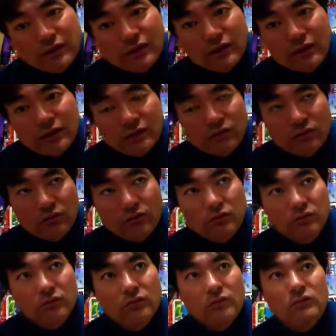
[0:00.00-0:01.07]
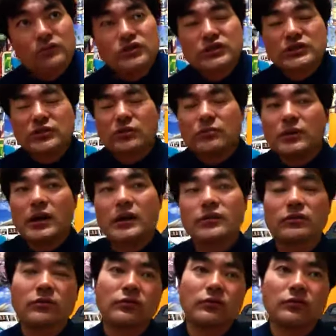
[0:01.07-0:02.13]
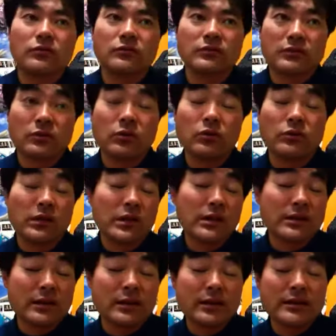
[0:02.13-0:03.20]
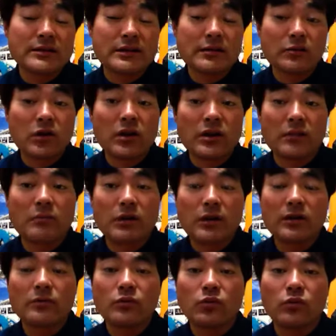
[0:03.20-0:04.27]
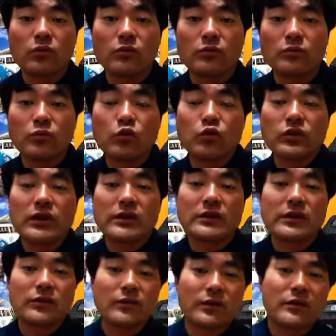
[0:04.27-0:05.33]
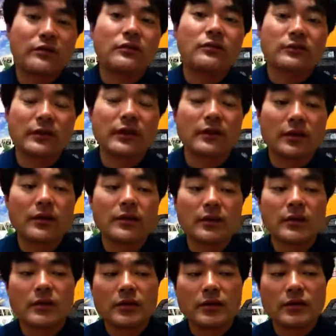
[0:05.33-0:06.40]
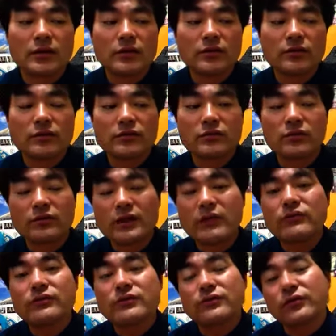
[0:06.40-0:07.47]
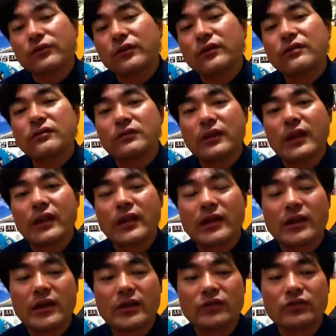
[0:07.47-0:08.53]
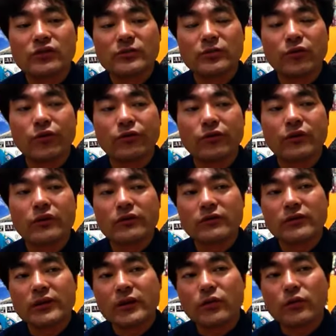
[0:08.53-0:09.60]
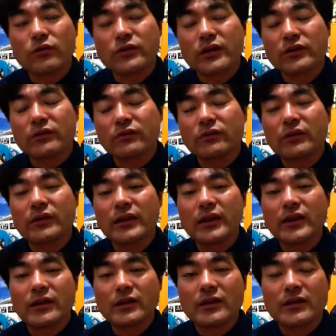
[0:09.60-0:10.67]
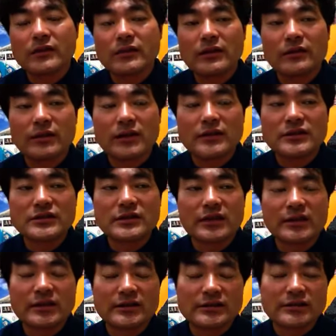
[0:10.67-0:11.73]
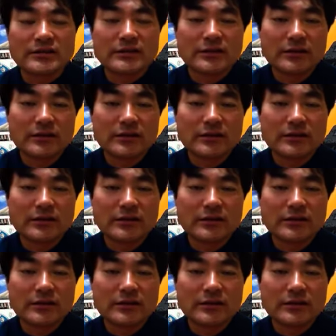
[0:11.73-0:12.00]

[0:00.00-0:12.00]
あのー、チオバーとのね、戦いじゃ、まあ、やっぱもう物足りないわけですよね。えー、そうするとザウスとですね、えー、クリポーとですね、イロ路がね、えー、3対1って形